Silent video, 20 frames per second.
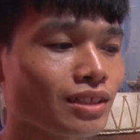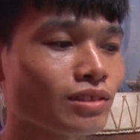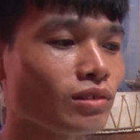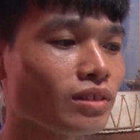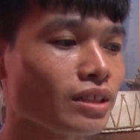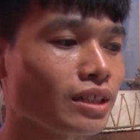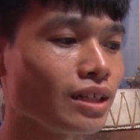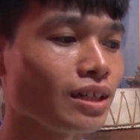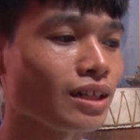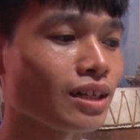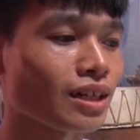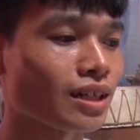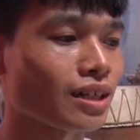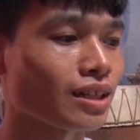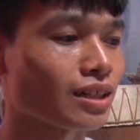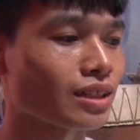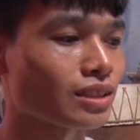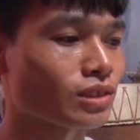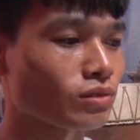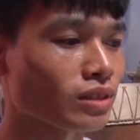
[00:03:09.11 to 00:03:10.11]
tôi nghĩ
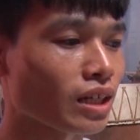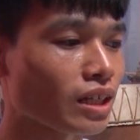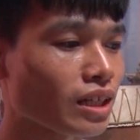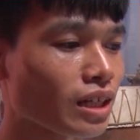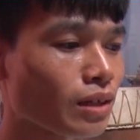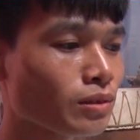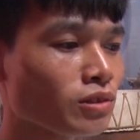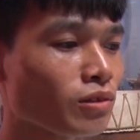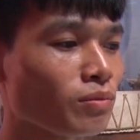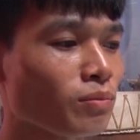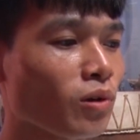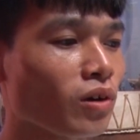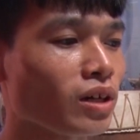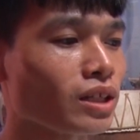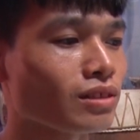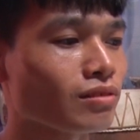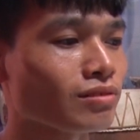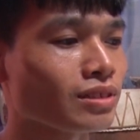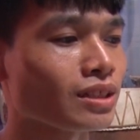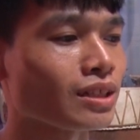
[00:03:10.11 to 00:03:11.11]
là chúng ta nên áp dụng mô
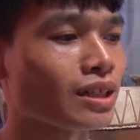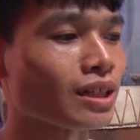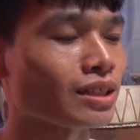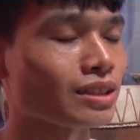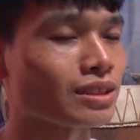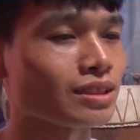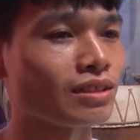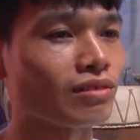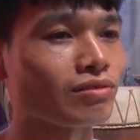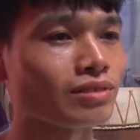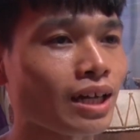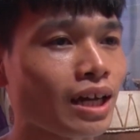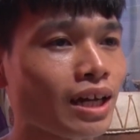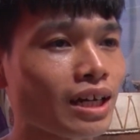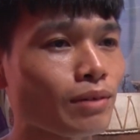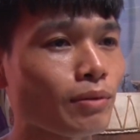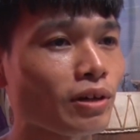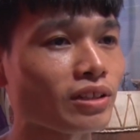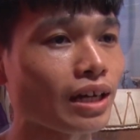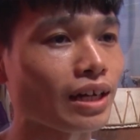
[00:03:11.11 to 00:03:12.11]
hình thông tin này rộng ra
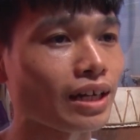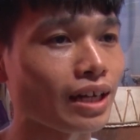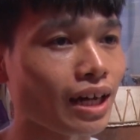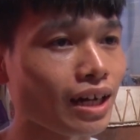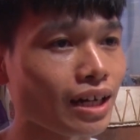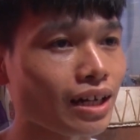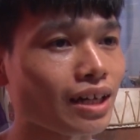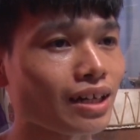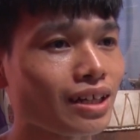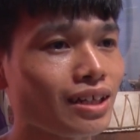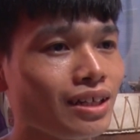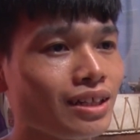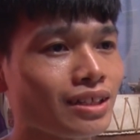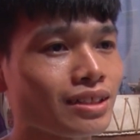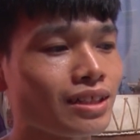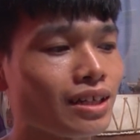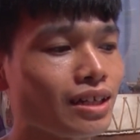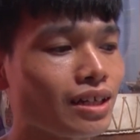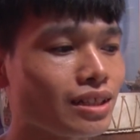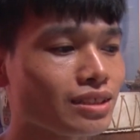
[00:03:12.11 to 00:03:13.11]
các bảo tàng khác ạ
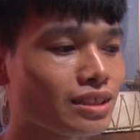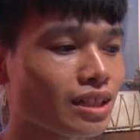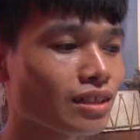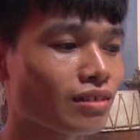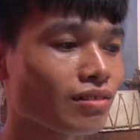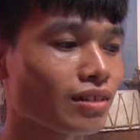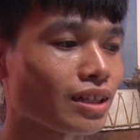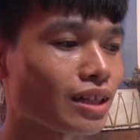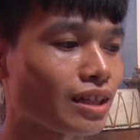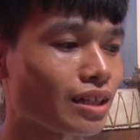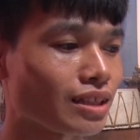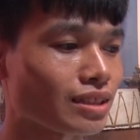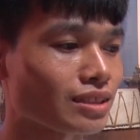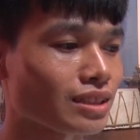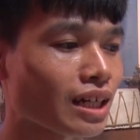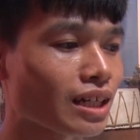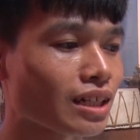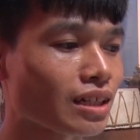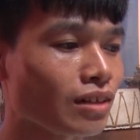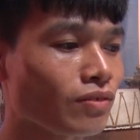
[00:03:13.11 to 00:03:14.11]
để người dân có thể
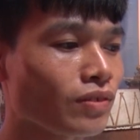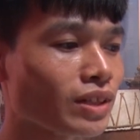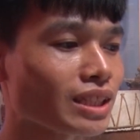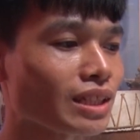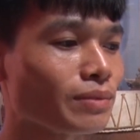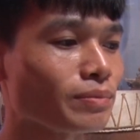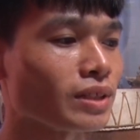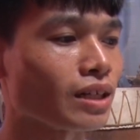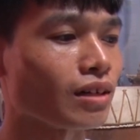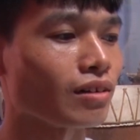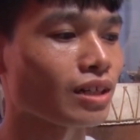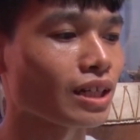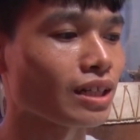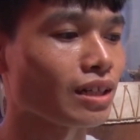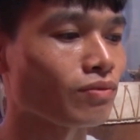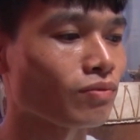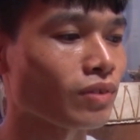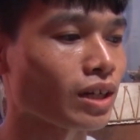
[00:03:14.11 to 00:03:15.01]
tra cứu và tìm hiểu các hiện